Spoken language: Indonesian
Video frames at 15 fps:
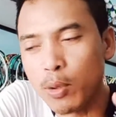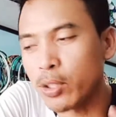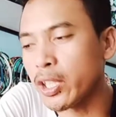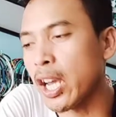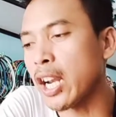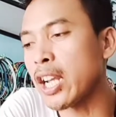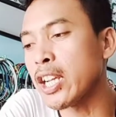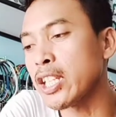
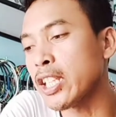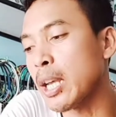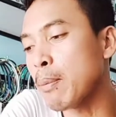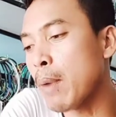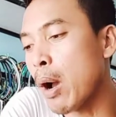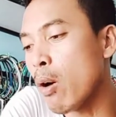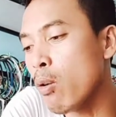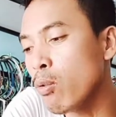Sekarang kita
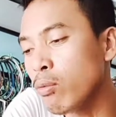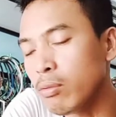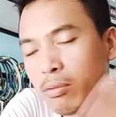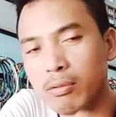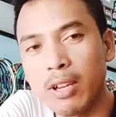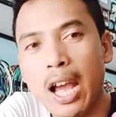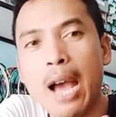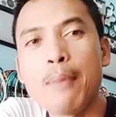mau
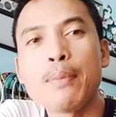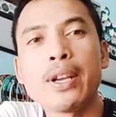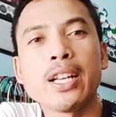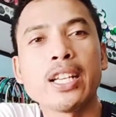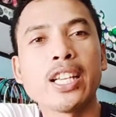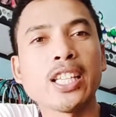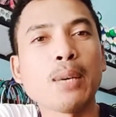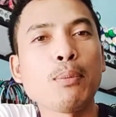ambil
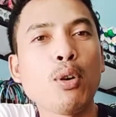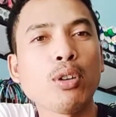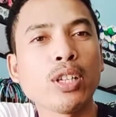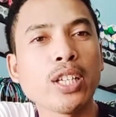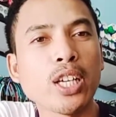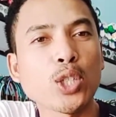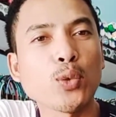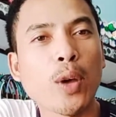kita mau
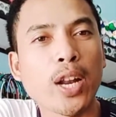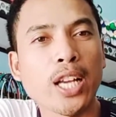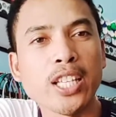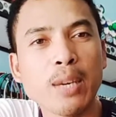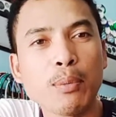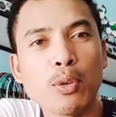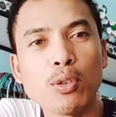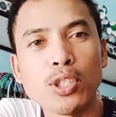dengar suaranya
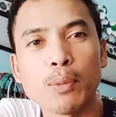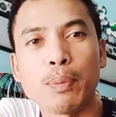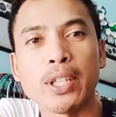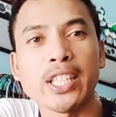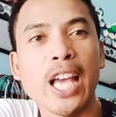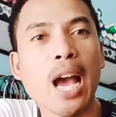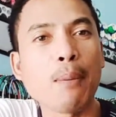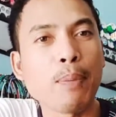bro
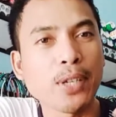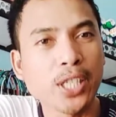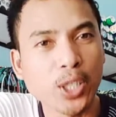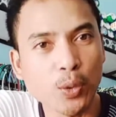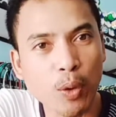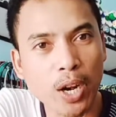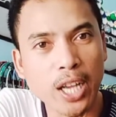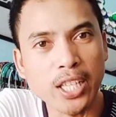seperti apa sih
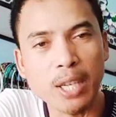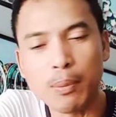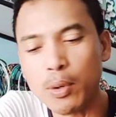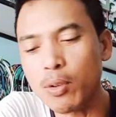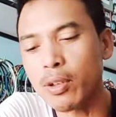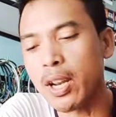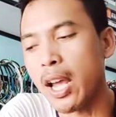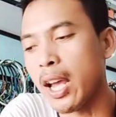suaranya bro
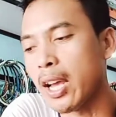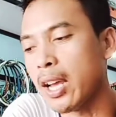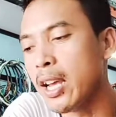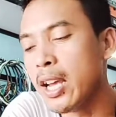nah